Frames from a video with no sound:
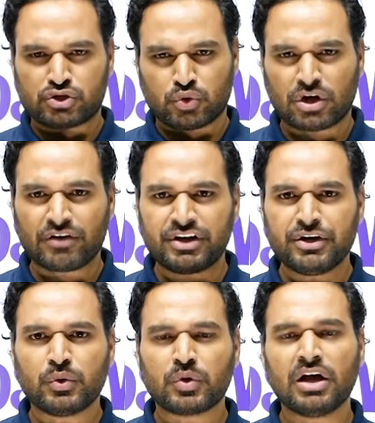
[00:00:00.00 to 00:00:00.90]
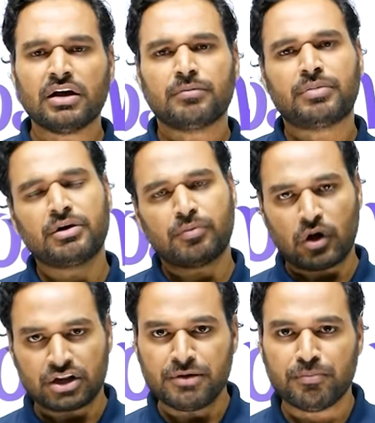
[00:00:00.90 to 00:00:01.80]
छोटा वीडियो होगा बट
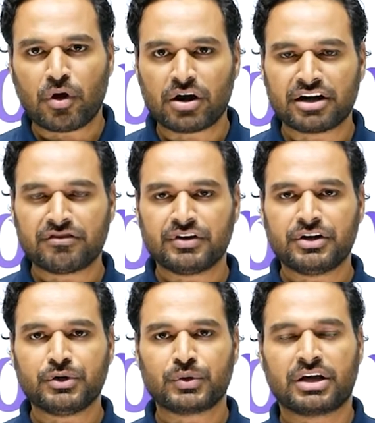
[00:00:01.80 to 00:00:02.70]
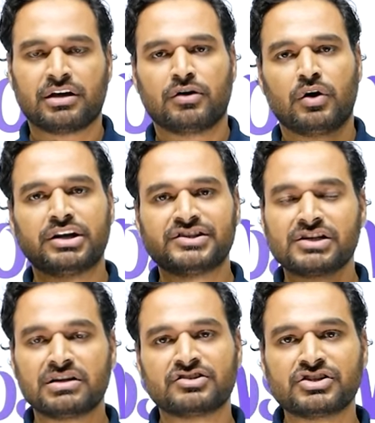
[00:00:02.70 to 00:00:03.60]
बहुत ही इंपॉर्टेंट वीडियो है और
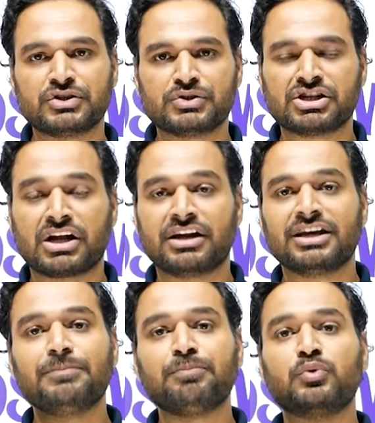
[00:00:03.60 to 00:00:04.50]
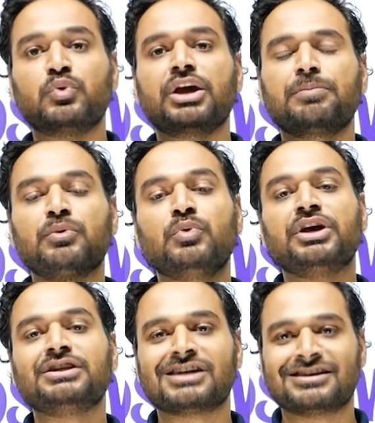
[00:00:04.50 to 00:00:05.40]
इसके अंदर से क्वेश्चन आने के पूरे
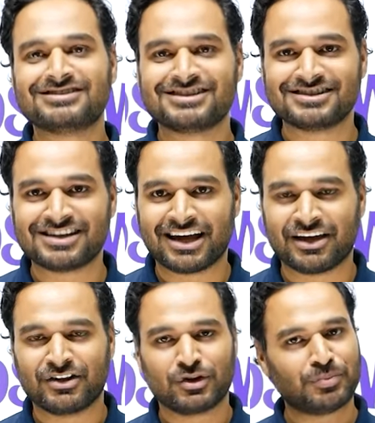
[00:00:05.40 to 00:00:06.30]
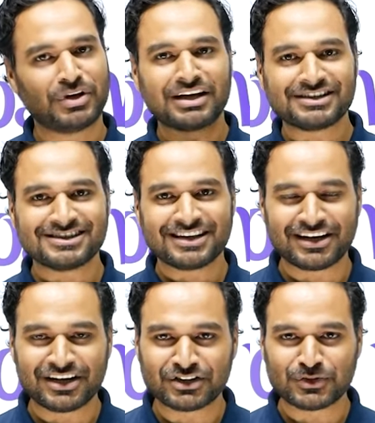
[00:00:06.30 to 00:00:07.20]
पूरे चांसेस हैं तो बिना किसी
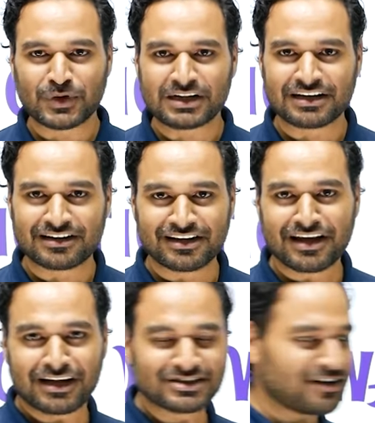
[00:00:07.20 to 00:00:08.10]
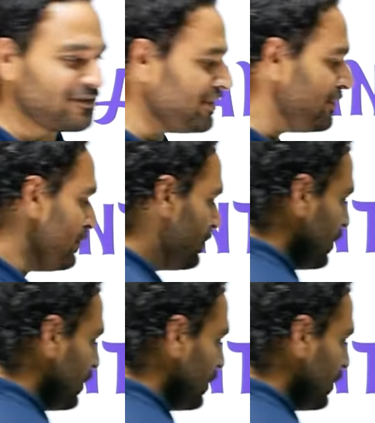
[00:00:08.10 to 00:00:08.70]
देरी की शुरुआत करते हैं आज का वीडियो